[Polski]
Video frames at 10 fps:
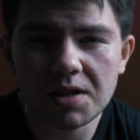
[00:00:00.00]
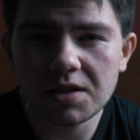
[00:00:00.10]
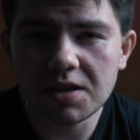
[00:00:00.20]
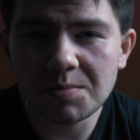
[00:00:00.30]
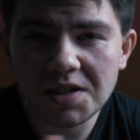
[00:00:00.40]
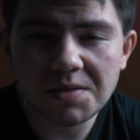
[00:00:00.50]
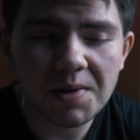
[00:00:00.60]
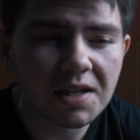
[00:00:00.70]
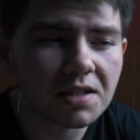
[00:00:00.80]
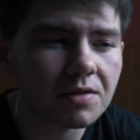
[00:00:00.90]
innych
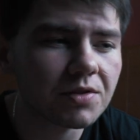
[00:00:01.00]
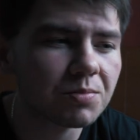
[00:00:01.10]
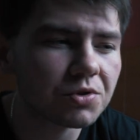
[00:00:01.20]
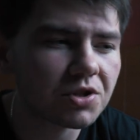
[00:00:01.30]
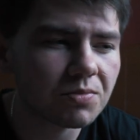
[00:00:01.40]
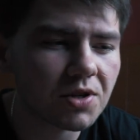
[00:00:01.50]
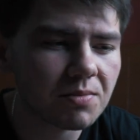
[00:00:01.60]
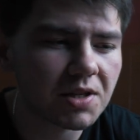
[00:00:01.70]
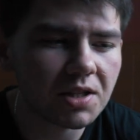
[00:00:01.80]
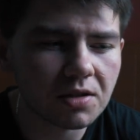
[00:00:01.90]
perspektyw i
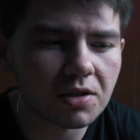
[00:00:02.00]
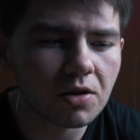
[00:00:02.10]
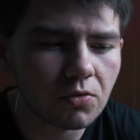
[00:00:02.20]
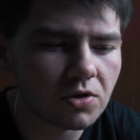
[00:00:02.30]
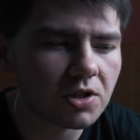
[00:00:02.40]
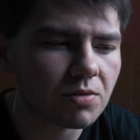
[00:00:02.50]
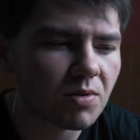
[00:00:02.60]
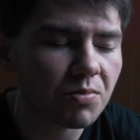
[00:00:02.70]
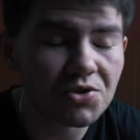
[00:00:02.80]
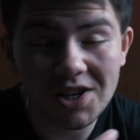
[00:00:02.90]
potrzebujemy innych ludzi,
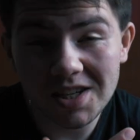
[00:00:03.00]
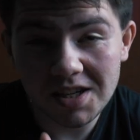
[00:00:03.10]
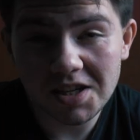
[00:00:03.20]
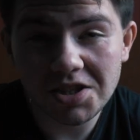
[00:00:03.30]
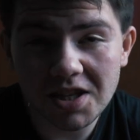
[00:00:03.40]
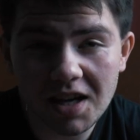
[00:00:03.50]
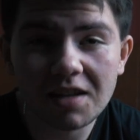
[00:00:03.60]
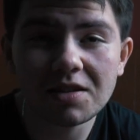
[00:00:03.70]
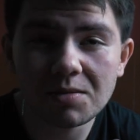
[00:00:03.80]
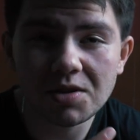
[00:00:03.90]
żeby podzielili
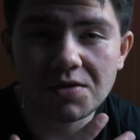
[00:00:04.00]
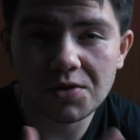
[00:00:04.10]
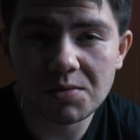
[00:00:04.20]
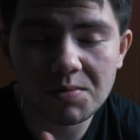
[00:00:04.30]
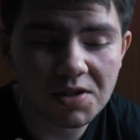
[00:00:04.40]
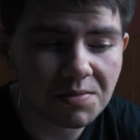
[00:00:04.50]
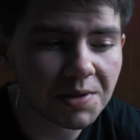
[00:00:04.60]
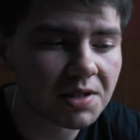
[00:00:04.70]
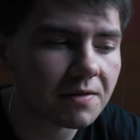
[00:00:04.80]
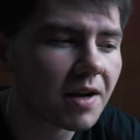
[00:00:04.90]
się tymi swoimi
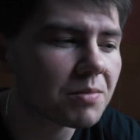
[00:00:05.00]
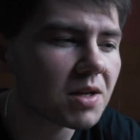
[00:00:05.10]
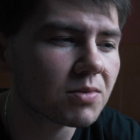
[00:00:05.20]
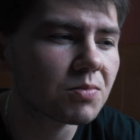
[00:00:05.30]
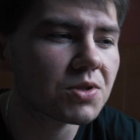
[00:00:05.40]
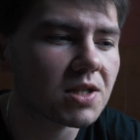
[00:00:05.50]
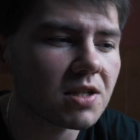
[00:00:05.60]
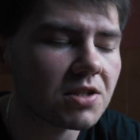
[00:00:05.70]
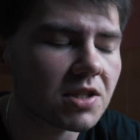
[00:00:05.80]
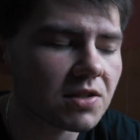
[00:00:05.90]
perspektywami, aby
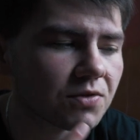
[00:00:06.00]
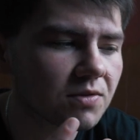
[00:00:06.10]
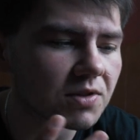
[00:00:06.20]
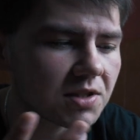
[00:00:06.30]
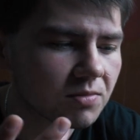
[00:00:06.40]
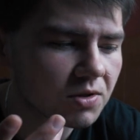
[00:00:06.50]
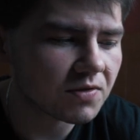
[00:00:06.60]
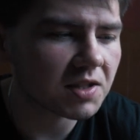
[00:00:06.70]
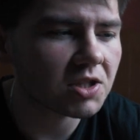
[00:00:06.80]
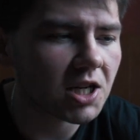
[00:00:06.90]
podzielili się swoim własnym
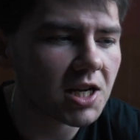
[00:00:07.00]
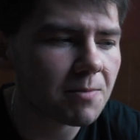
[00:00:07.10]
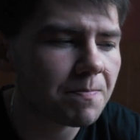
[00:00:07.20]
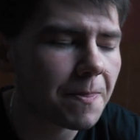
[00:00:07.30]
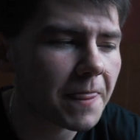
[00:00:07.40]
doświadczeniem.